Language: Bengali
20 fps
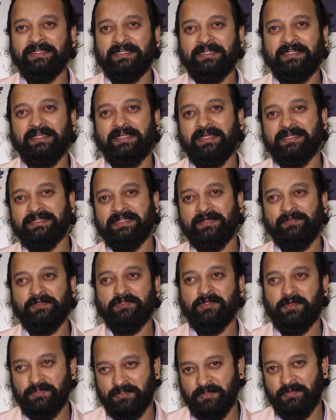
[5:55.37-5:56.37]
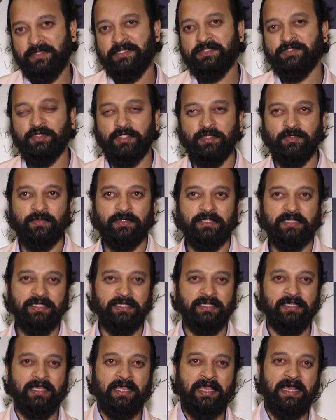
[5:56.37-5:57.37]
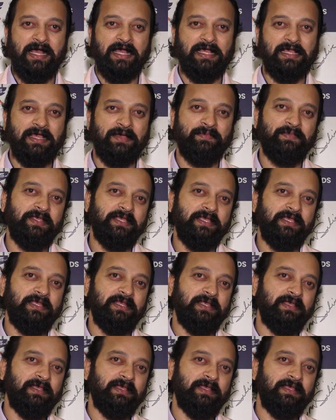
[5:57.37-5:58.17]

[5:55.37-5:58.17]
যে ক্রিকেটটা আমি সবসময় এনজয় করি আগে আমি